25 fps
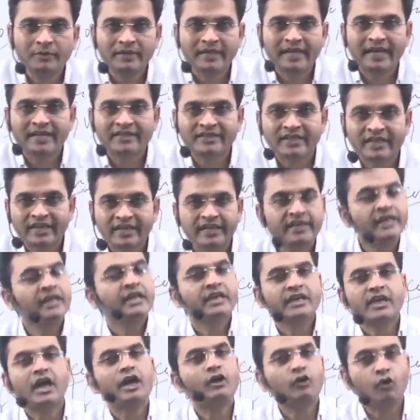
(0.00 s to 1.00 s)
में गए थे
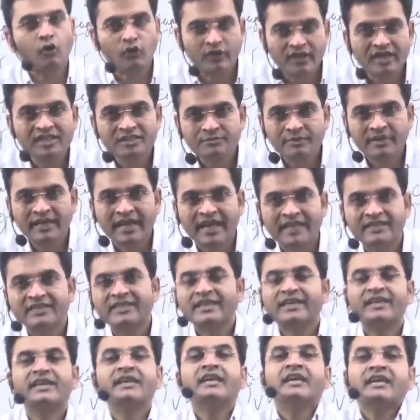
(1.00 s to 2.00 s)
क्या कॉलेज में गए
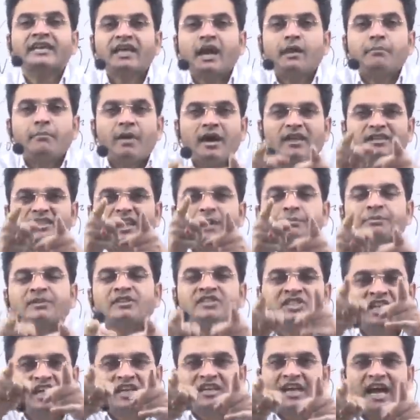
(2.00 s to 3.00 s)
थे क्या माता पिता
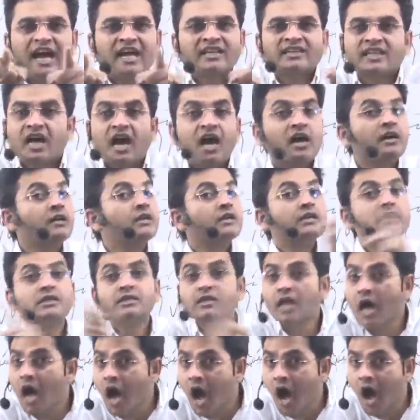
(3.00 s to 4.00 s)
सिखलाया था
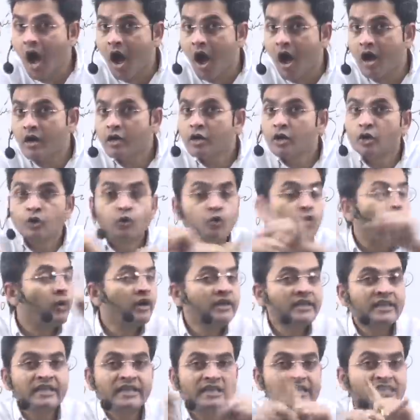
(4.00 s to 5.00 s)
ना कोई
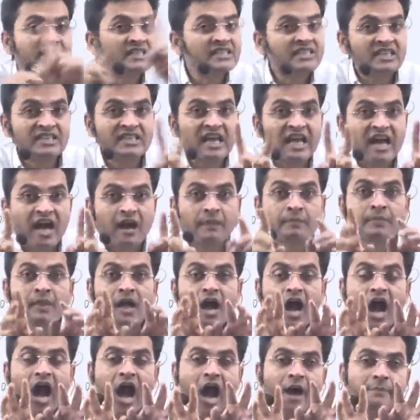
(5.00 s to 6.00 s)
ने किसी सिखलाया
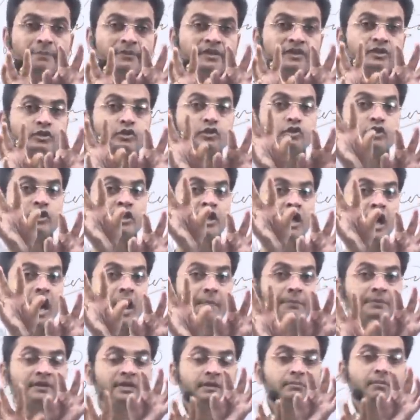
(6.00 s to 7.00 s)
आप
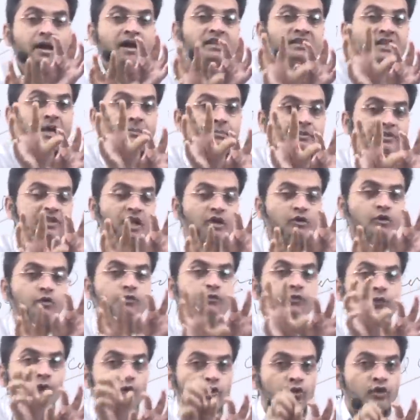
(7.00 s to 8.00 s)
अपने माता पिता को
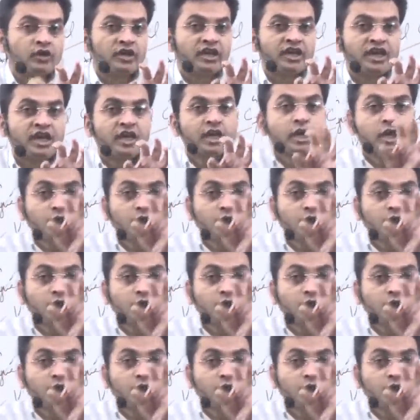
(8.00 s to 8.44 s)
फॉलो किए